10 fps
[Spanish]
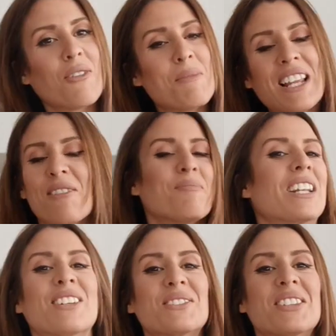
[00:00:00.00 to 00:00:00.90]
familia,
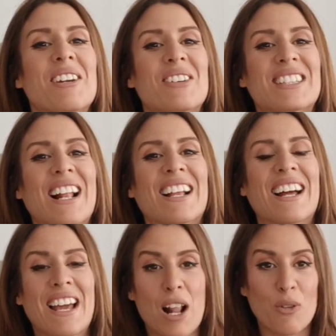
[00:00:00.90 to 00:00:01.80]
bienvenidos un día más al
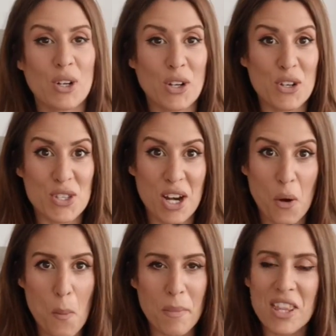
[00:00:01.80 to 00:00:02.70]
canal. Bueno, hoy os
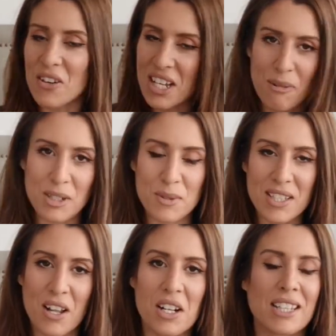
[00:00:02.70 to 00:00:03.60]
traigo un vídeo que ya habréis
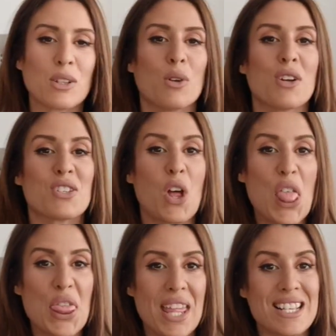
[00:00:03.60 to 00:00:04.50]
visto en el título y
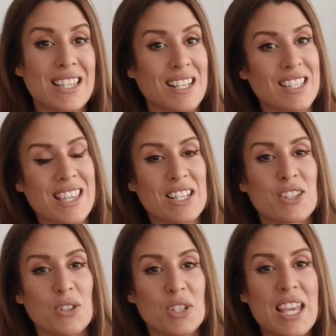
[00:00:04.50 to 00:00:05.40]
son cestas,
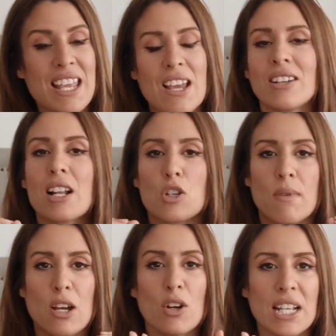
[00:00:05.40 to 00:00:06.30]
cestos y que vas los
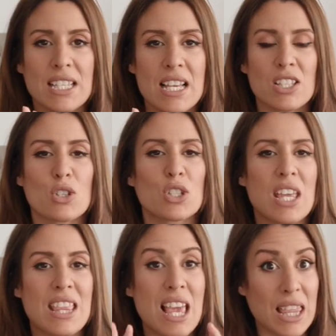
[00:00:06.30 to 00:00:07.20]
mejores cestos,
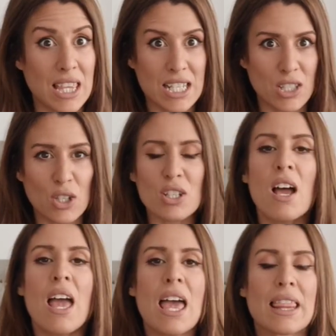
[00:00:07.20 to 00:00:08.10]
10 cestos,
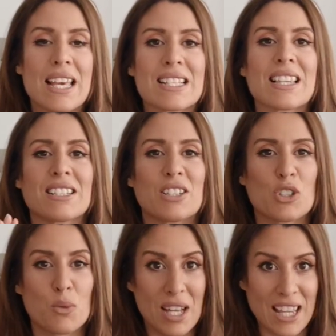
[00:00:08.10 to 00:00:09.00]
cestas
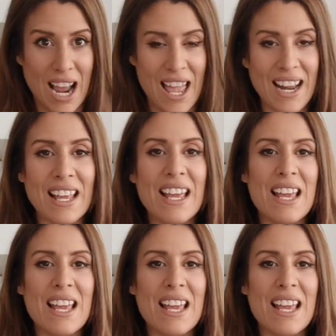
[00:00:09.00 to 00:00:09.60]
que os voy a traer